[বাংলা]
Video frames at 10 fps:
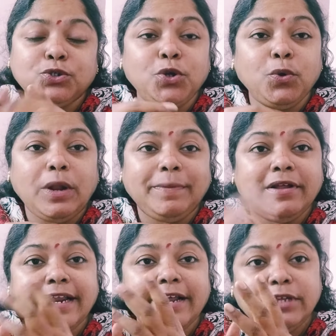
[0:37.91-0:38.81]
জন্য গোলাপি
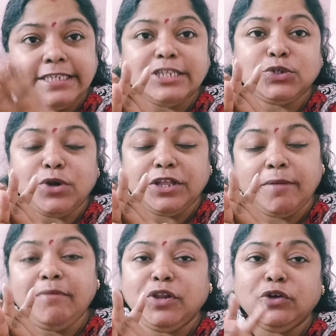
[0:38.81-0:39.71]
দেওয়ালটাকে ওকে চেঞ্জ করে দিতে
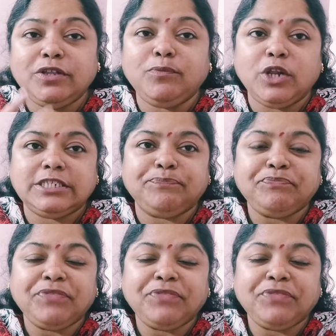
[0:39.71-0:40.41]
হবে ভিডিওতে বলেছে